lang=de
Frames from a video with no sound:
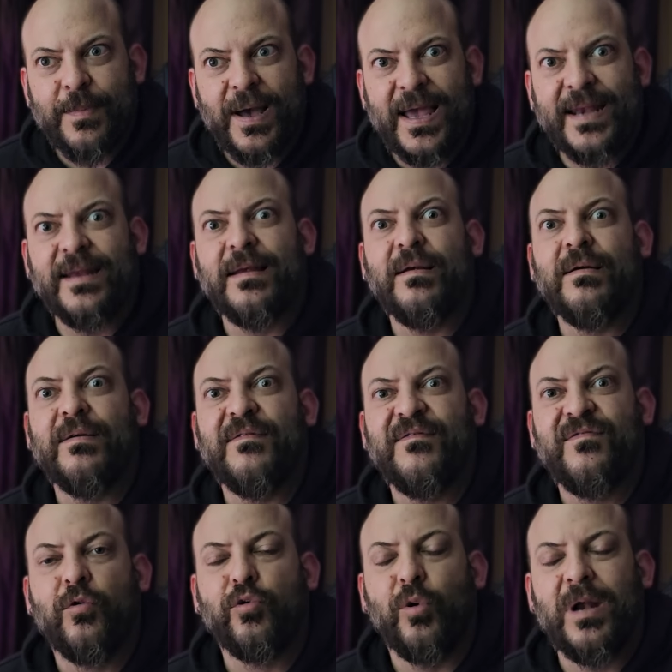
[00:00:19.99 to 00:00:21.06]
meine
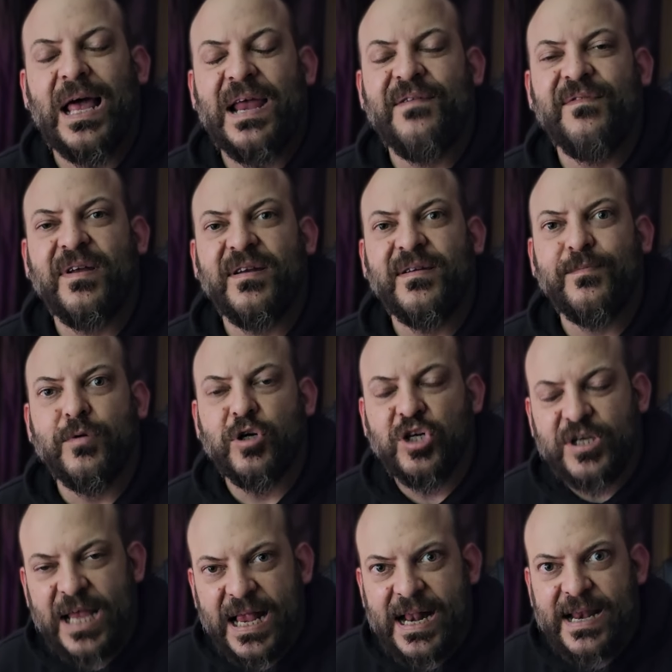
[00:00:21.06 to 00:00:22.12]
Fotoleinwand
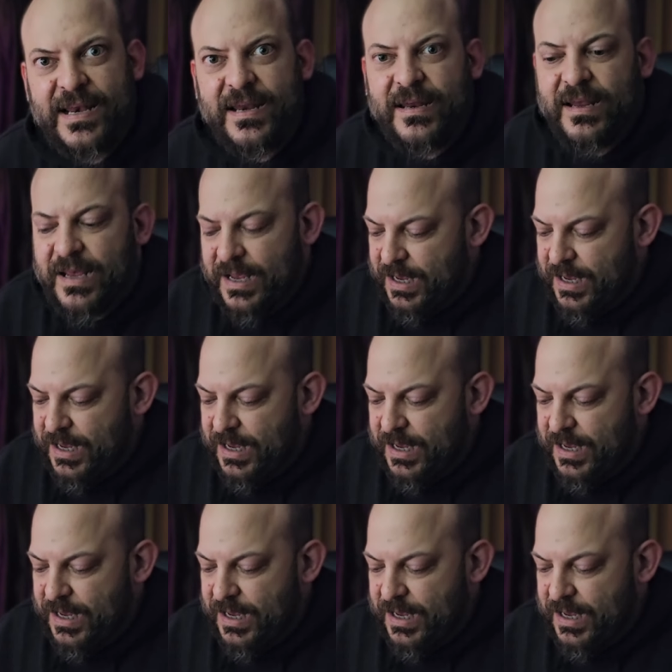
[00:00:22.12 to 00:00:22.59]
bestellen.